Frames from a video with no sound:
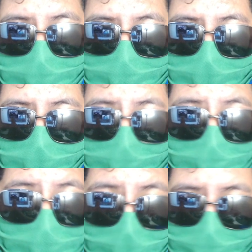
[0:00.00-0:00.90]
que
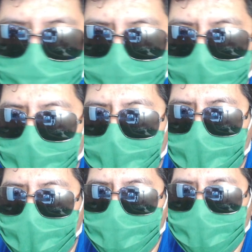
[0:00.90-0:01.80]
este año a
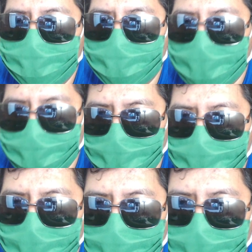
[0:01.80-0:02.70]
la presidenta
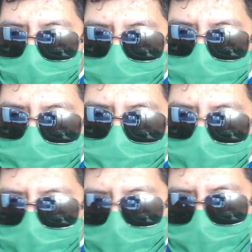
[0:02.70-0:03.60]
Yanine Áñez
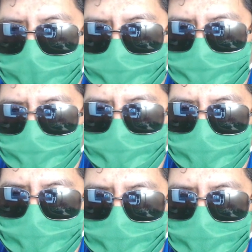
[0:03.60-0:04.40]
y a su